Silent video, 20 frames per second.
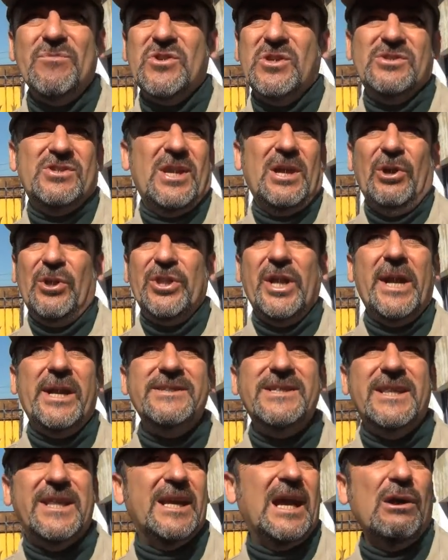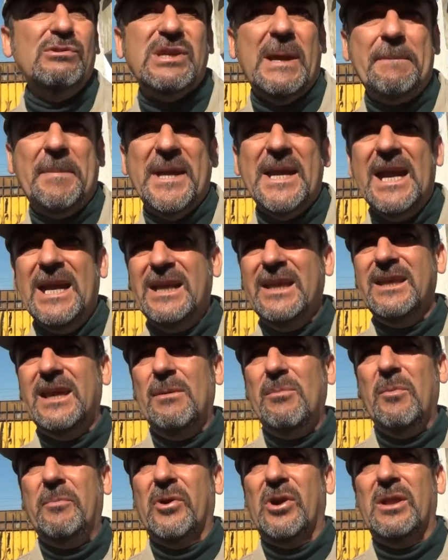Yo he llegado a tener siete causas penales,
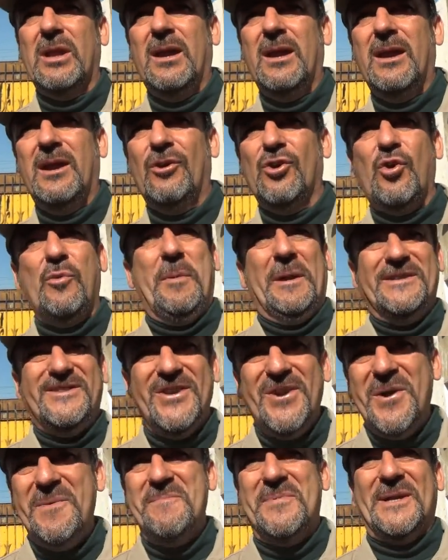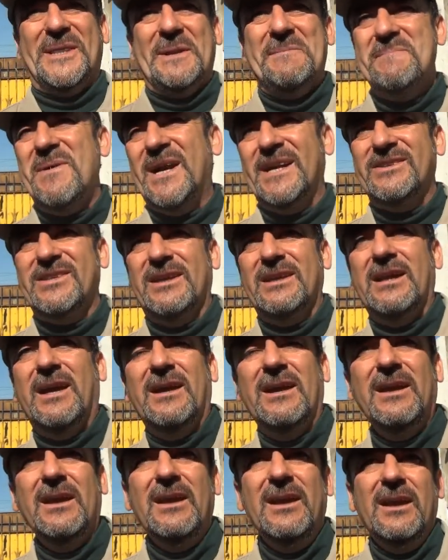digamos, por la ocupación, por en marcha y
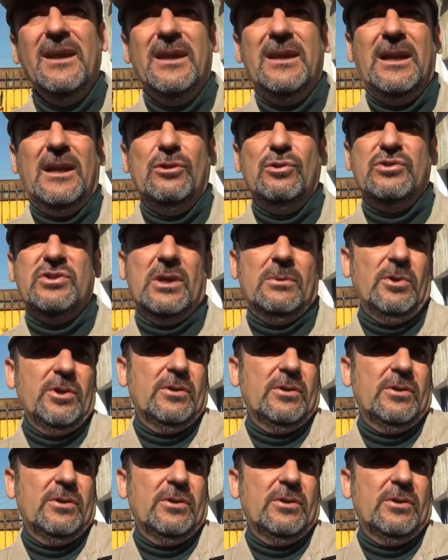la, y la lucha.